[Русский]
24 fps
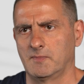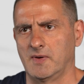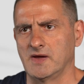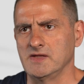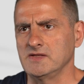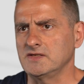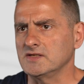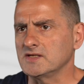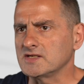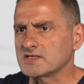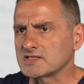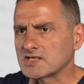
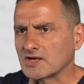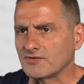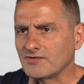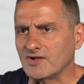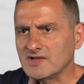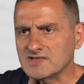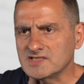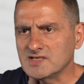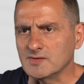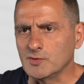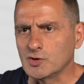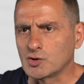
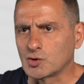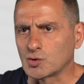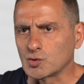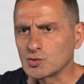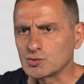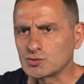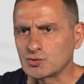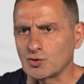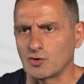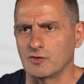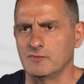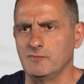Поинтересовался бы
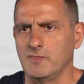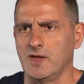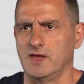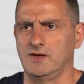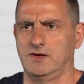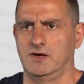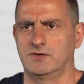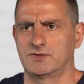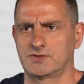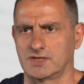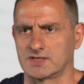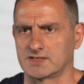крутой
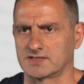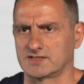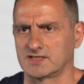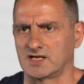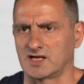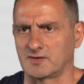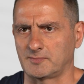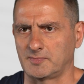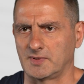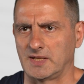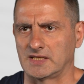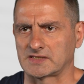менеджер с
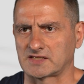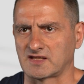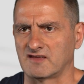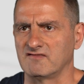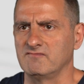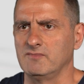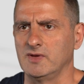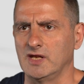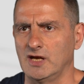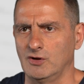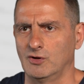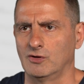
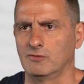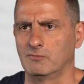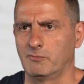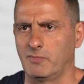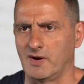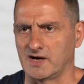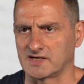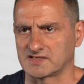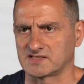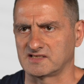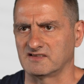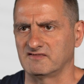зарплатой в
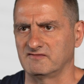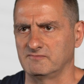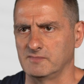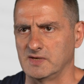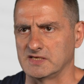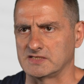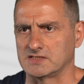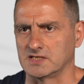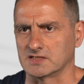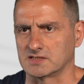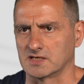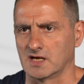миллион баксов в
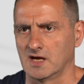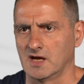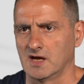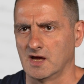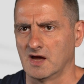месяц,